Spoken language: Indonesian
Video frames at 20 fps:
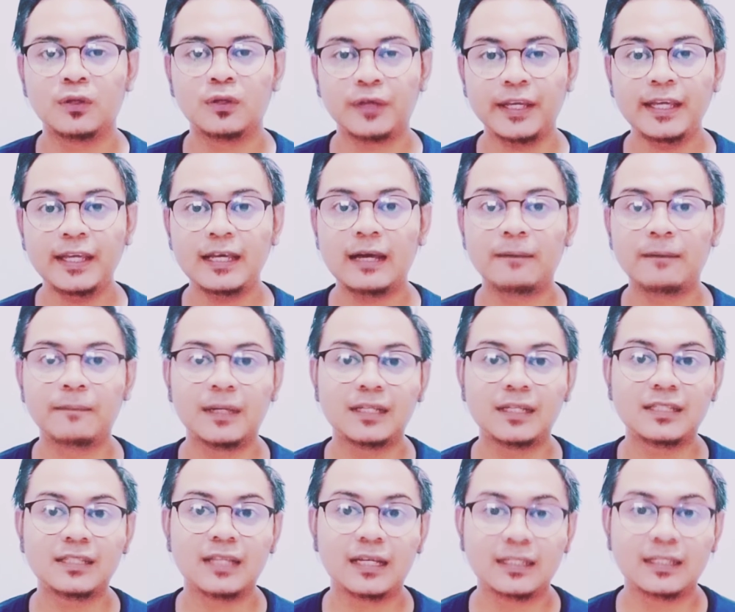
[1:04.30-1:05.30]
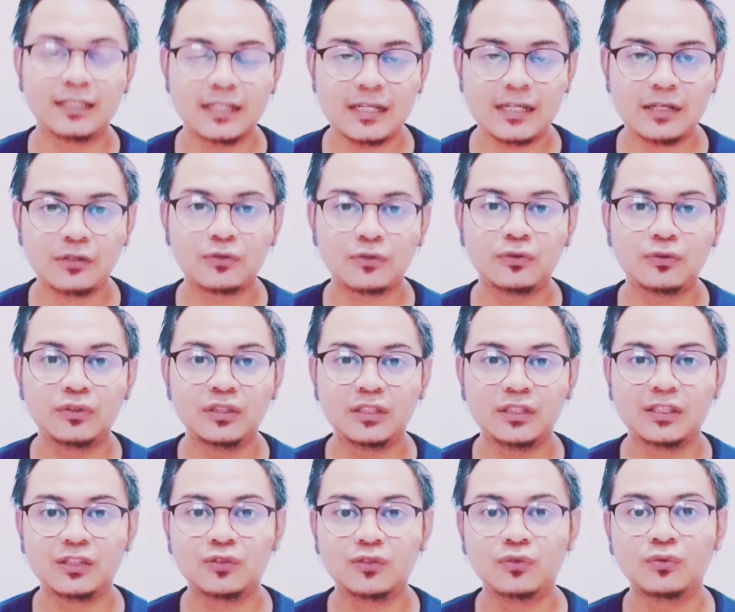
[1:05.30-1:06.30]
Oke, apa saja
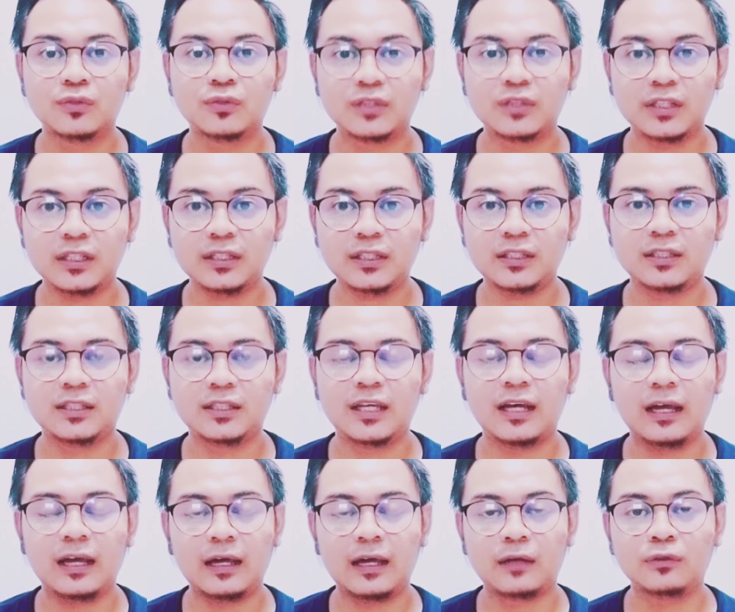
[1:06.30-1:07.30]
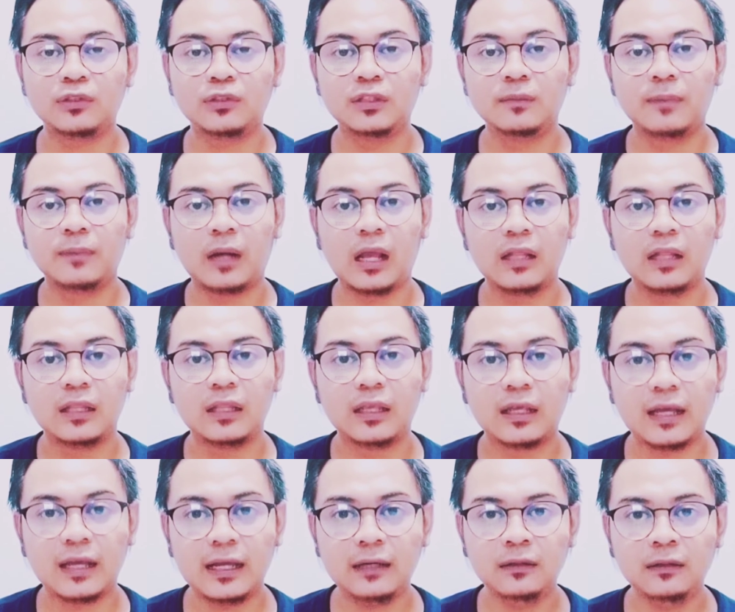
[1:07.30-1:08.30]
kunci sukses yang harus
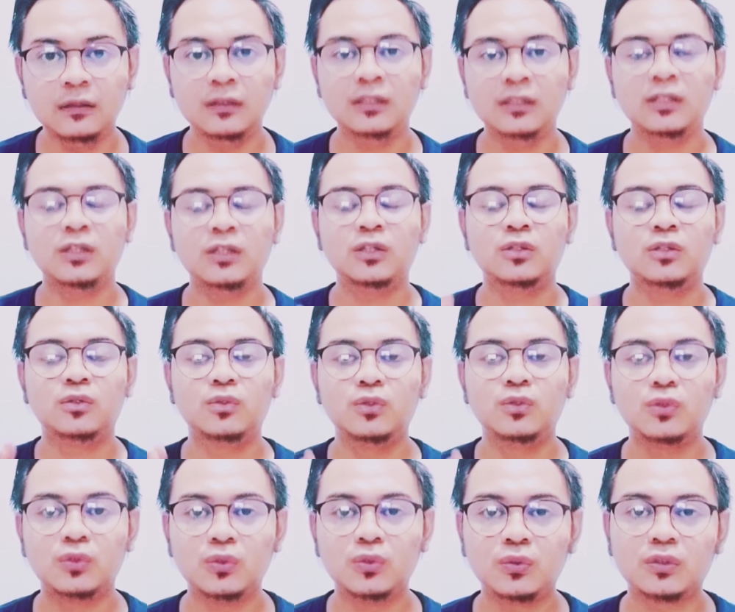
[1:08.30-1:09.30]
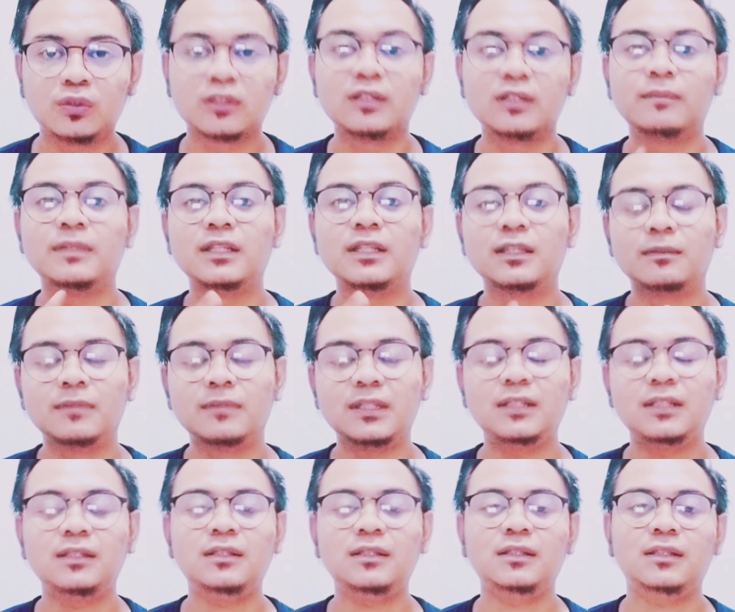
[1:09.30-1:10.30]
diperhatikan untuk
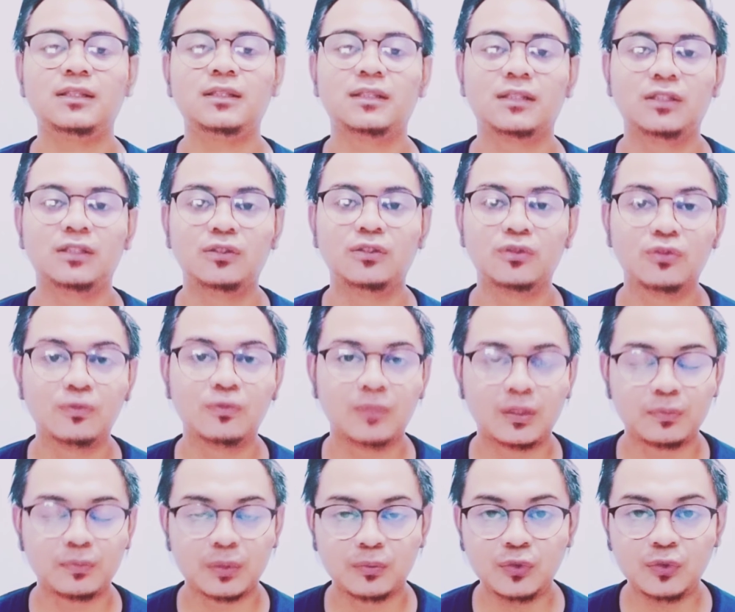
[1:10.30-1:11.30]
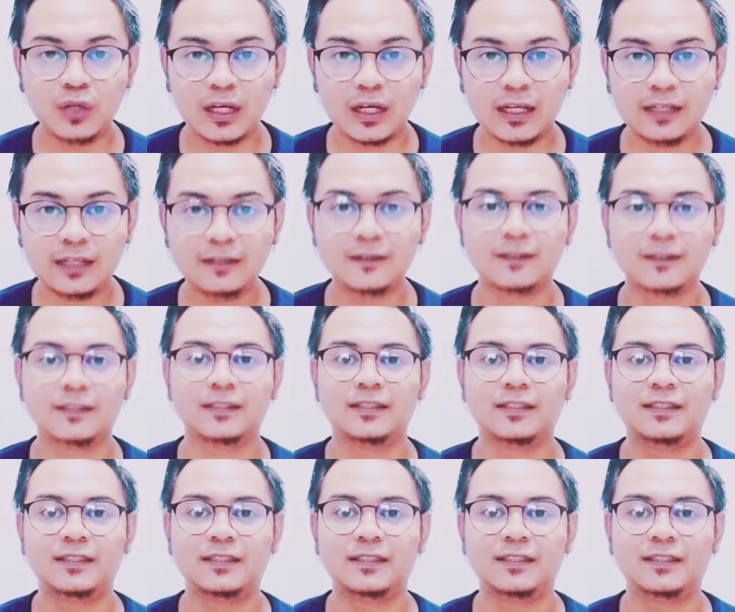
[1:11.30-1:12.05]
teman-teman YouTuber pemula?